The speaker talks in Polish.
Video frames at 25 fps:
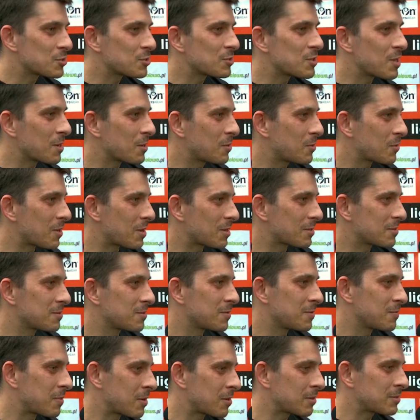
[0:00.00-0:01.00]
Nie, żona
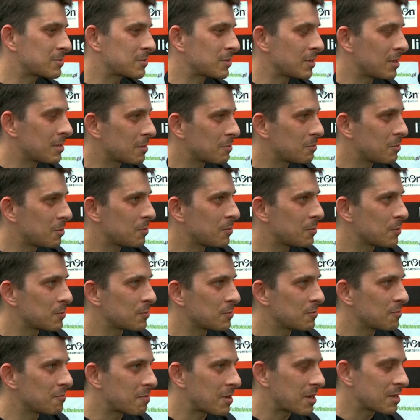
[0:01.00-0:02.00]
akurat pracuje na
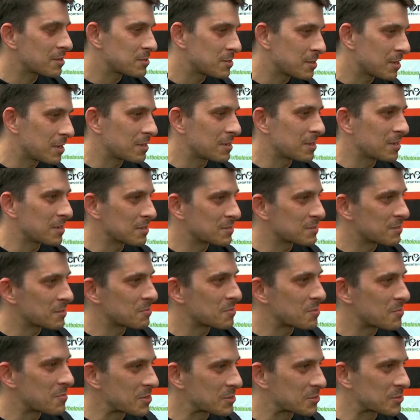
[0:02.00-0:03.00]
popołudniu w pracy, ale na
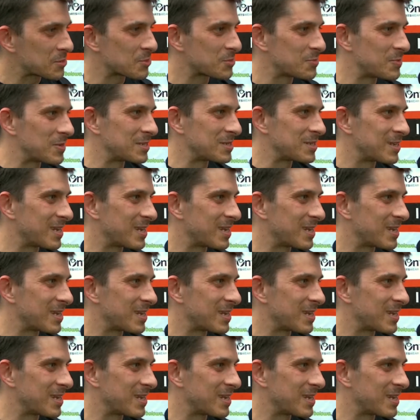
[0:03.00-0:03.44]
następnym meczu